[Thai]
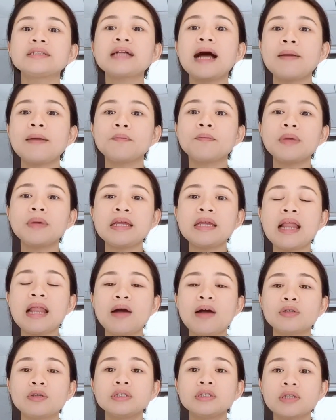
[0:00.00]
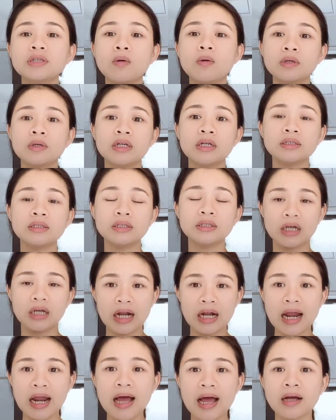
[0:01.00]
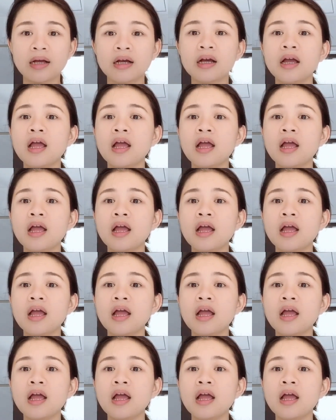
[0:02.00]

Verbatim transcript: 3ปีแล้วคือ 2 เดือนหนึ่งครั้ง